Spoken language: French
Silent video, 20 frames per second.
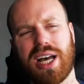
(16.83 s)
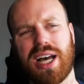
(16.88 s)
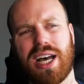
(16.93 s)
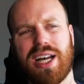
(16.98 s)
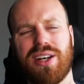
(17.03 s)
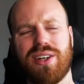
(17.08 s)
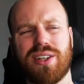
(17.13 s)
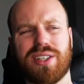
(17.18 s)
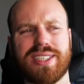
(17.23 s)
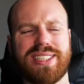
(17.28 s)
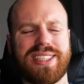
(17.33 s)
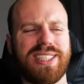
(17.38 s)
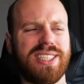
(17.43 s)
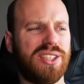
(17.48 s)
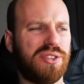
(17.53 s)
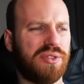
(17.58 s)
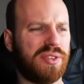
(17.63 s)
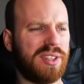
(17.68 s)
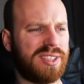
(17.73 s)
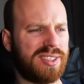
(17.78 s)
alors si
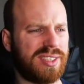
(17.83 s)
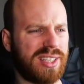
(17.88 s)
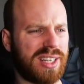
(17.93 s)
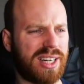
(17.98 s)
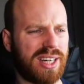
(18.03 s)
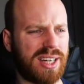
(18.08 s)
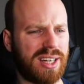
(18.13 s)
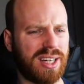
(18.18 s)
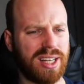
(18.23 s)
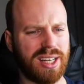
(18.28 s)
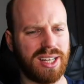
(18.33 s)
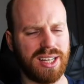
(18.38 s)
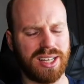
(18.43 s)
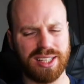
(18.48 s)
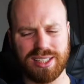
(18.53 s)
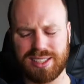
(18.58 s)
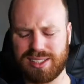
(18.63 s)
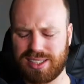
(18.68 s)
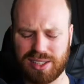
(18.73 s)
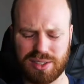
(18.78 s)
je fais ça,
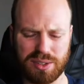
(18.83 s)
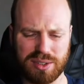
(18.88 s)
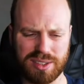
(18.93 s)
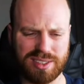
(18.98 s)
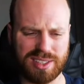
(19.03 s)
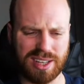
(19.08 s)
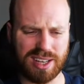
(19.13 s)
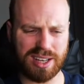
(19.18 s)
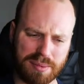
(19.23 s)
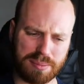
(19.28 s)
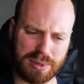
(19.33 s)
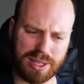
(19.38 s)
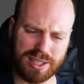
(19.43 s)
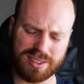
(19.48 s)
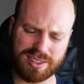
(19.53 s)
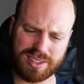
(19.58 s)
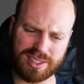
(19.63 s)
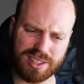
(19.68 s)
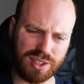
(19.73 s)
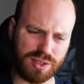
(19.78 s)
ça donne ça, mais
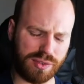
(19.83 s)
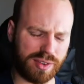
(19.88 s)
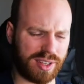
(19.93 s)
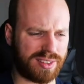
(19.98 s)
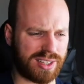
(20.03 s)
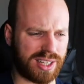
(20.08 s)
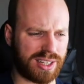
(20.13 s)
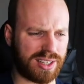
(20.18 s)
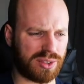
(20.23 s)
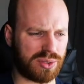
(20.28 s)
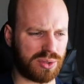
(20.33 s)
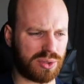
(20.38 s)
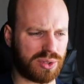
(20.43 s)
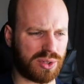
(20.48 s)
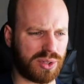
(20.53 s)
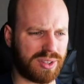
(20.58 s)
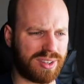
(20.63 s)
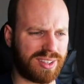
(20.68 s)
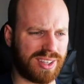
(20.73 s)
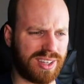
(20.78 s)
si je fais ça d'un autre
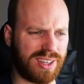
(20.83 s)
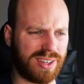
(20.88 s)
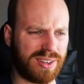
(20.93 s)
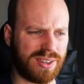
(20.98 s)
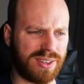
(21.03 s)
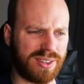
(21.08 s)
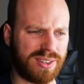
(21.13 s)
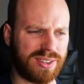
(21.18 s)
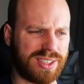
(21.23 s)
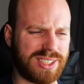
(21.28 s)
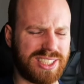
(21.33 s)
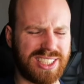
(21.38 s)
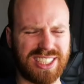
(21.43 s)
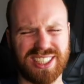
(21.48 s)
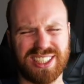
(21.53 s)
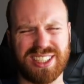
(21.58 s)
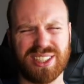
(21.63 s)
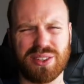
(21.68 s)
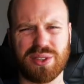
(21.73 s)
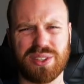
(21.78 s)
côté, euh,
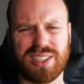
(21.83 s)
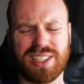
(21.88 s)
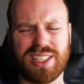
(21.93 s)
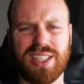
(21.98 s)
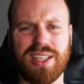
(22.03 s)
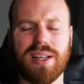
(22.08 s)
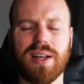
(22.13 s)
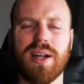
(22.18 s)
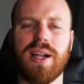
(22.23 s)
j'ai ça aussi.